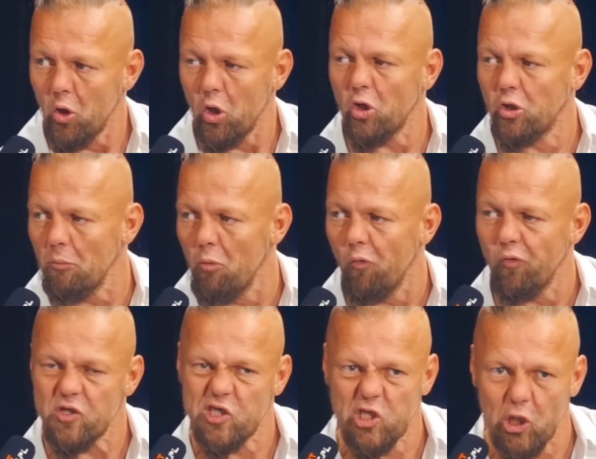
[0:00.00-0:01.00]
I ty
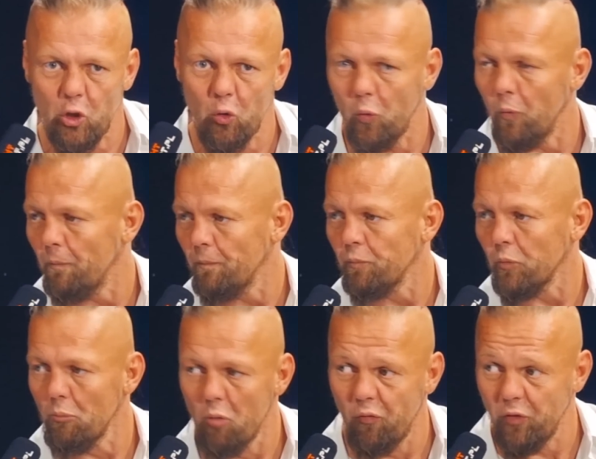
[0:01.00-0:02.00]
mówisz, synu,
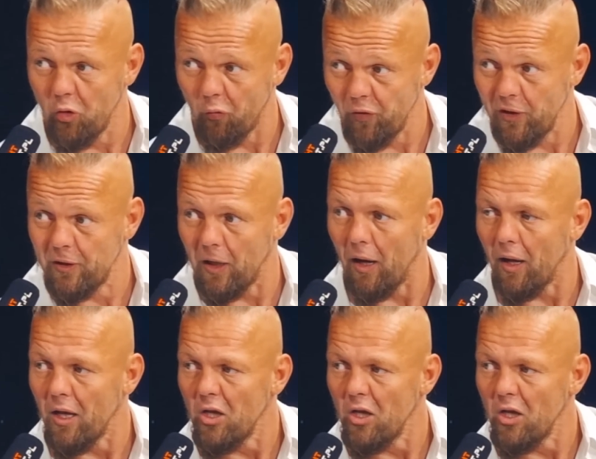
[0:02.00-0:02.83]
mówi do wilka,